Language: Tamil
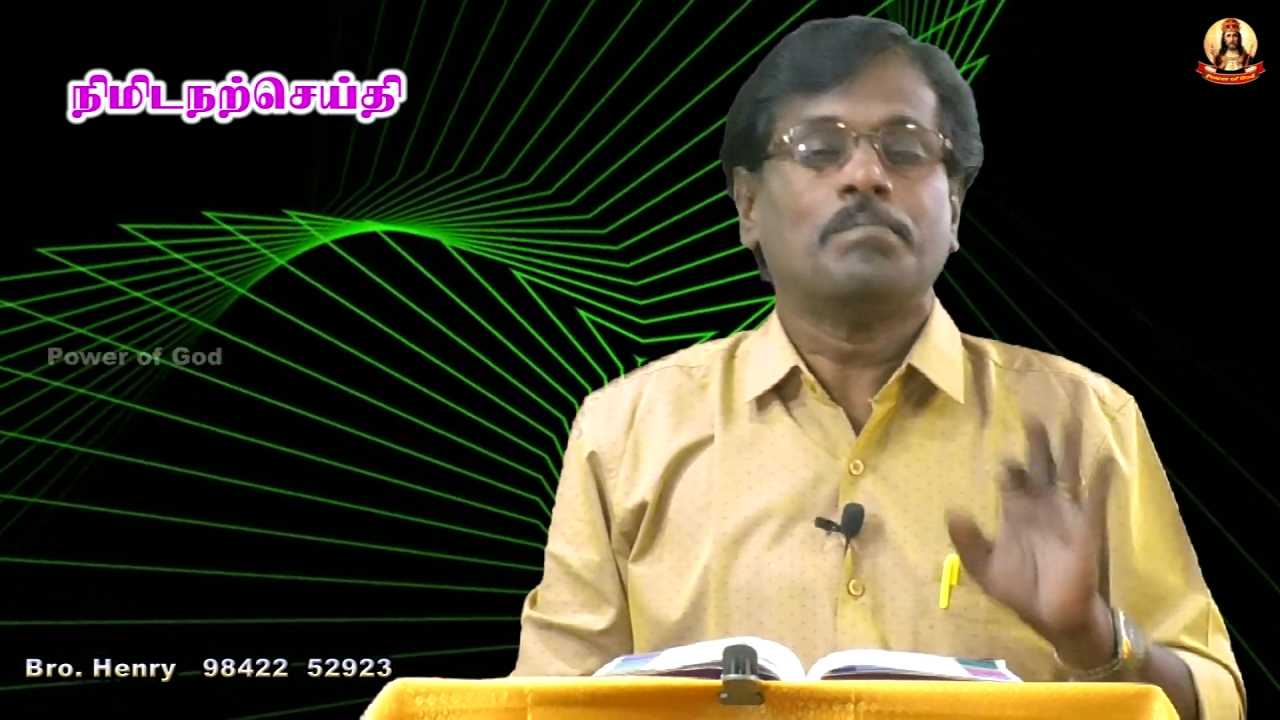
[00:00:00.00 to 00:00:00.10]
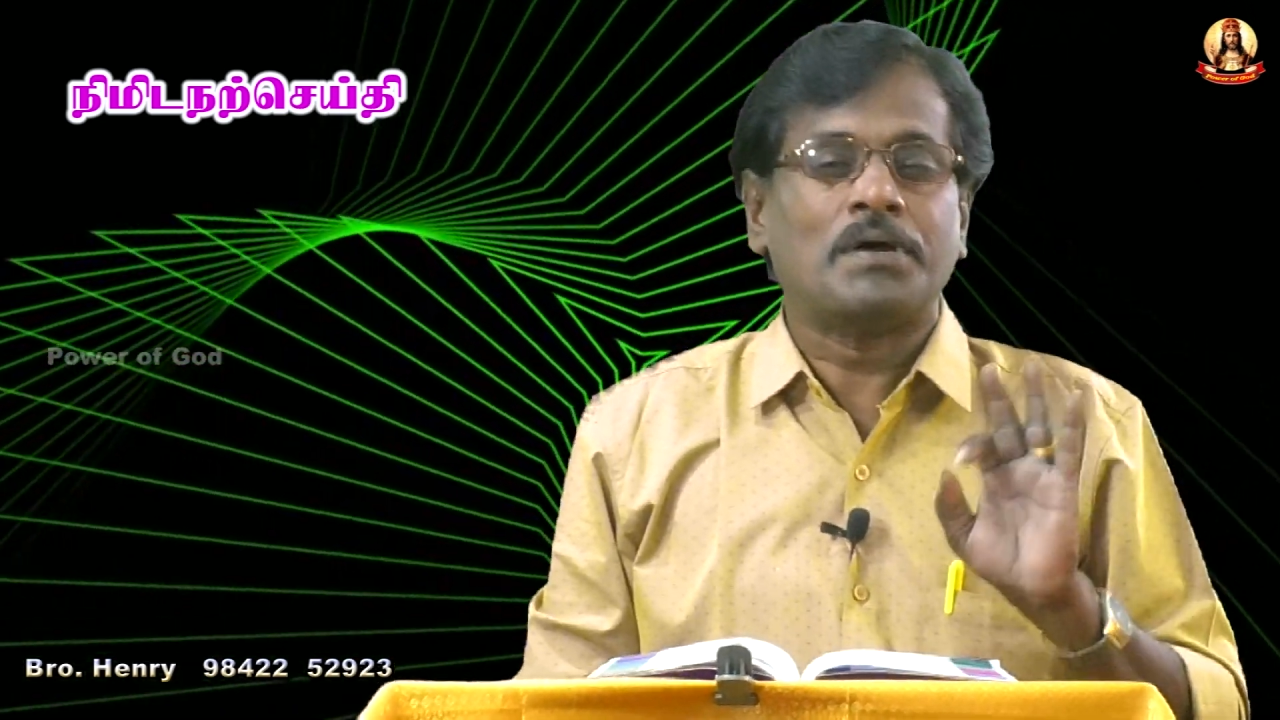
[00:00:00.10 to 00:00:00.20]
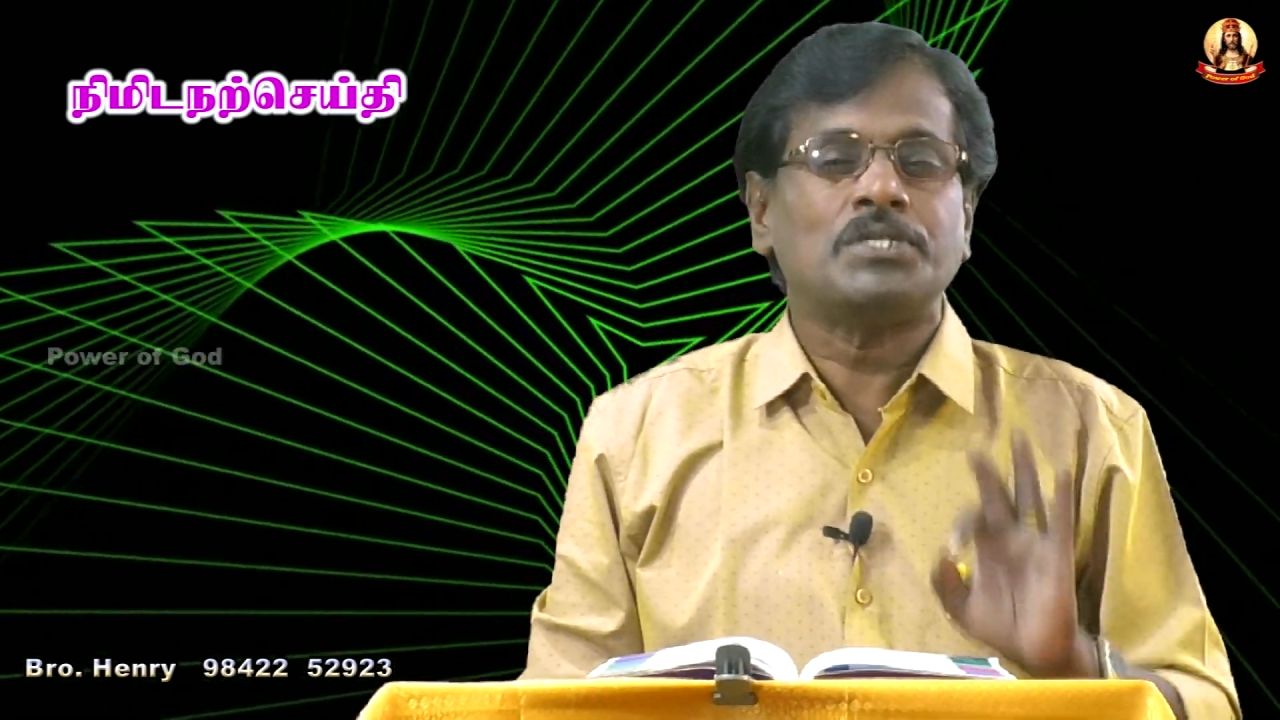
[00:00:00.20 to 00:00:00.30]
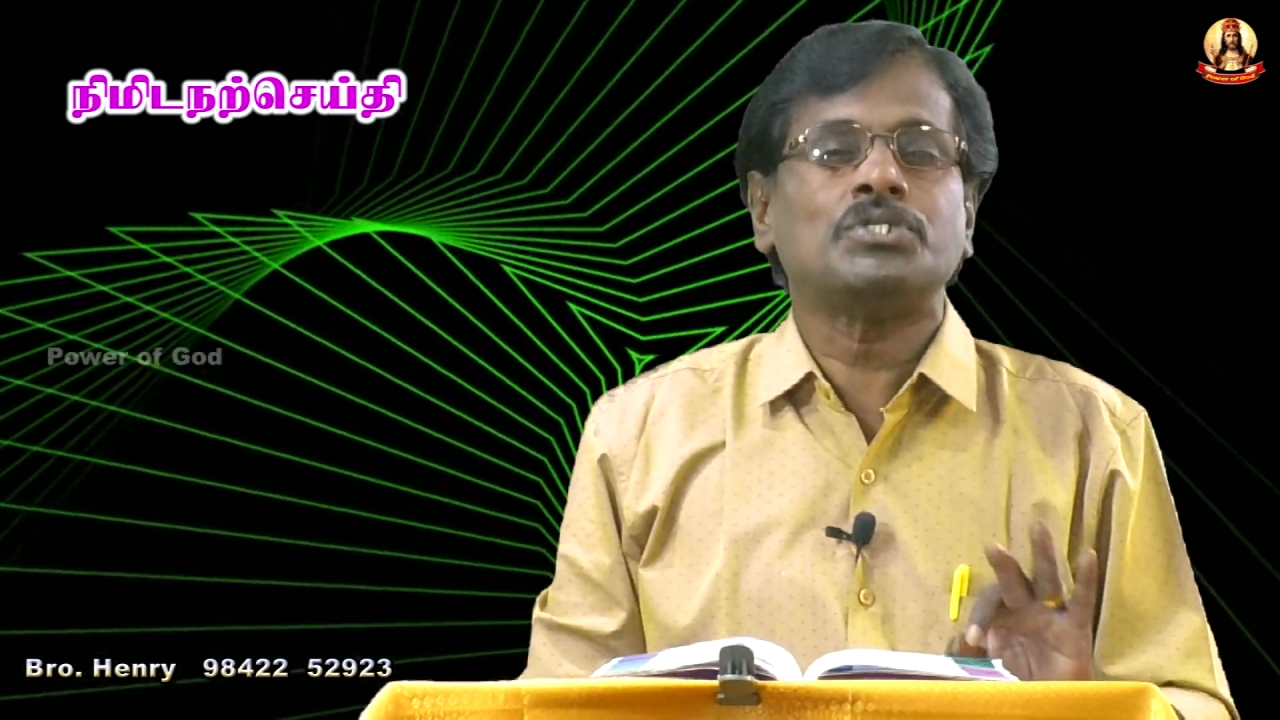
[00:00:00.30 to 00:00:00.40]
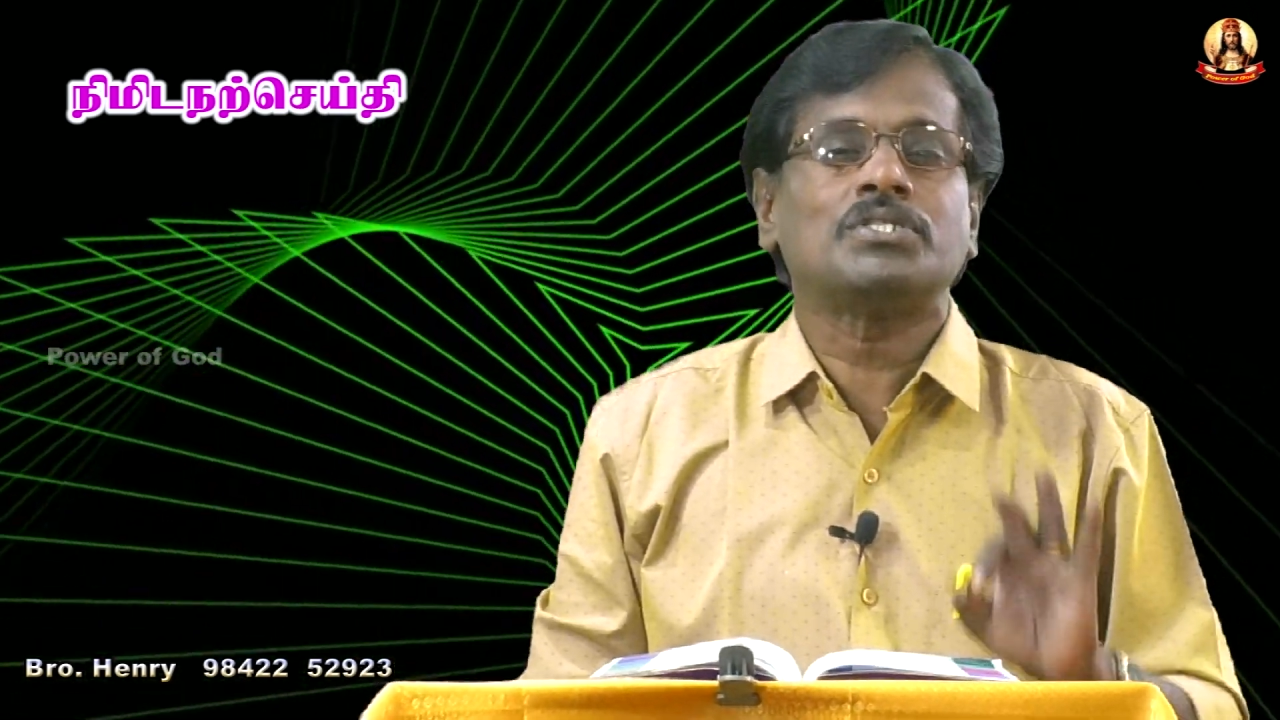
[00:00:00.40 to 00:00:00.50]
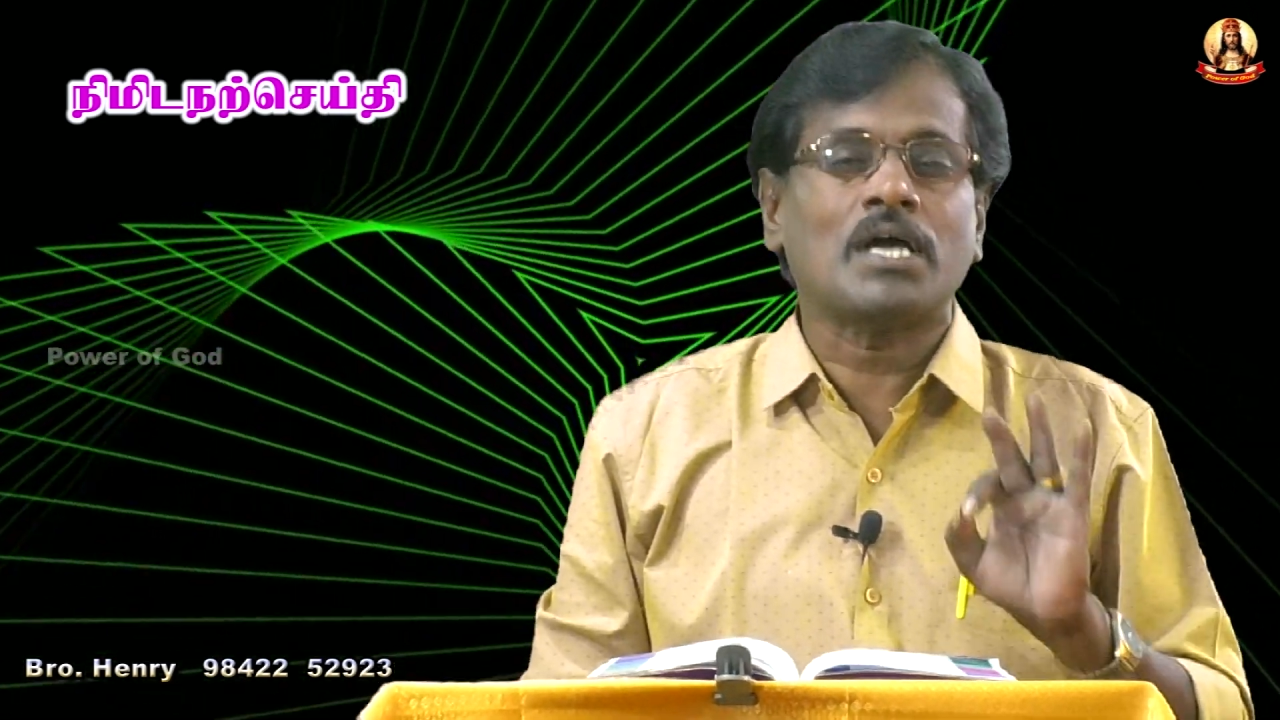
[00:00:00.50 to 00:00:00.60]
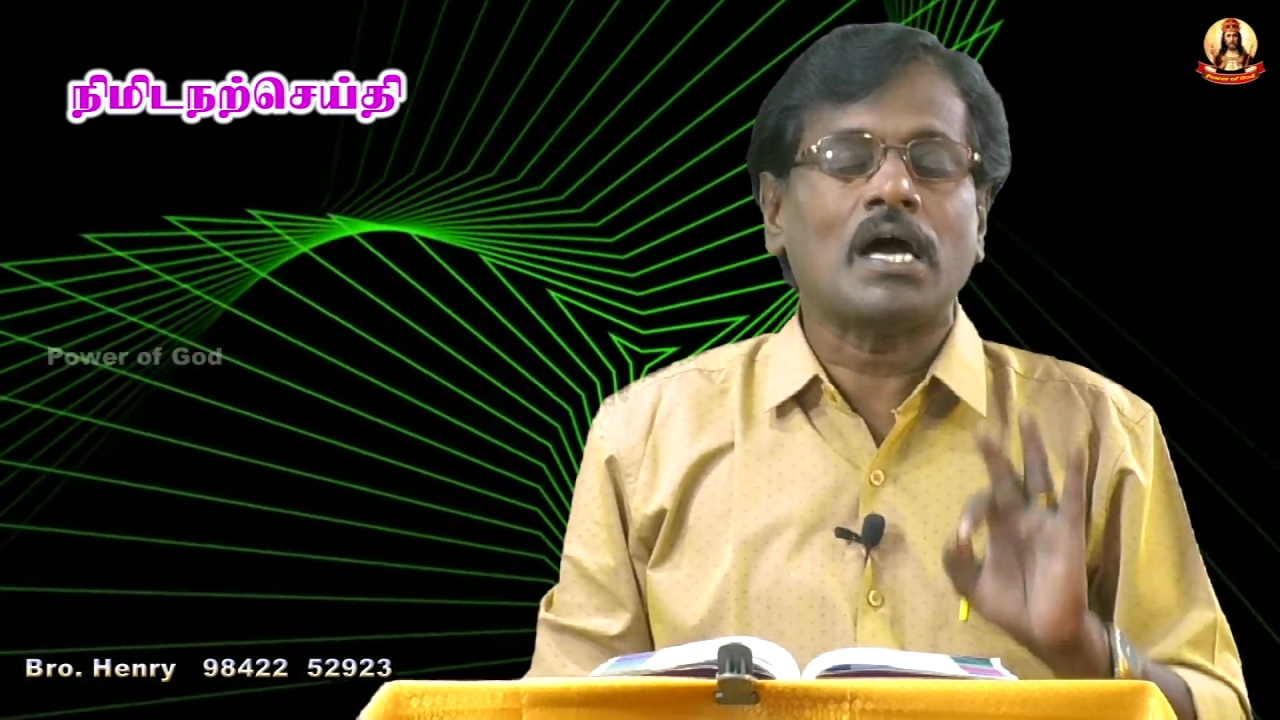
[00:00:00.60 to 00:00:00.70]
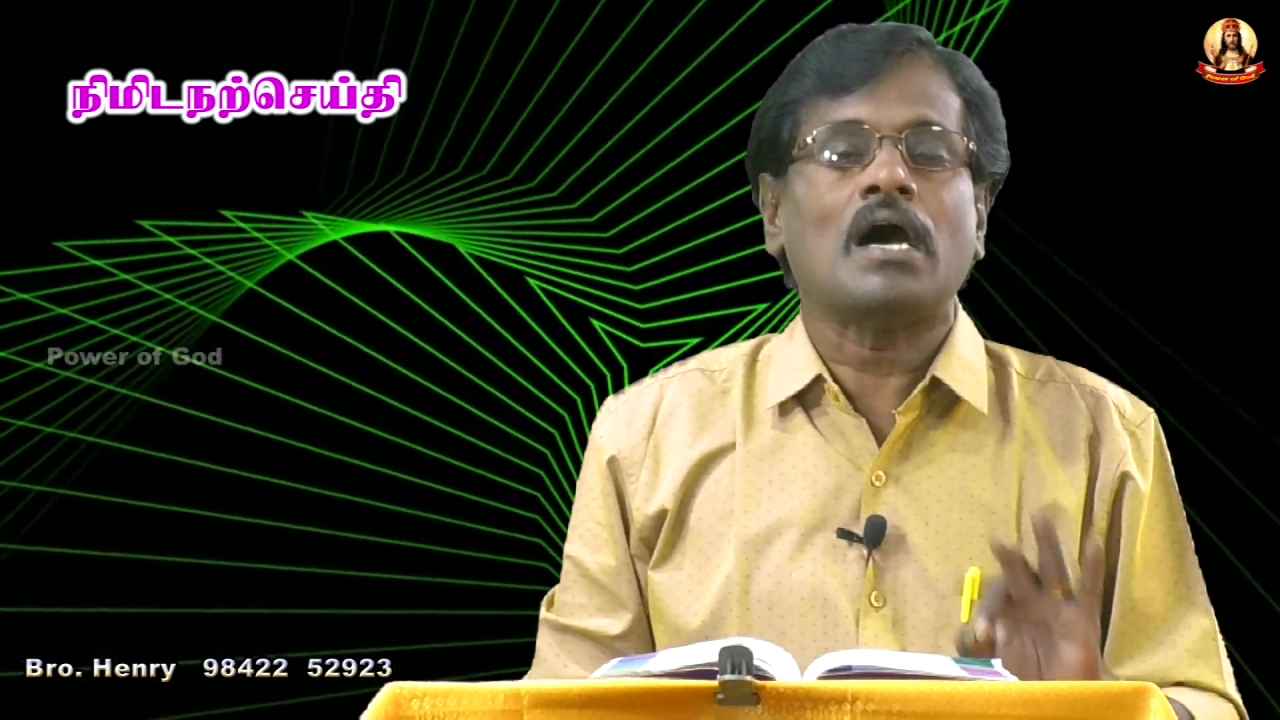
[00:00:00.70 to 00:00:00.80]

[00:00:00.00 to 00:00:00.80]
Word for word: பரிசுத்த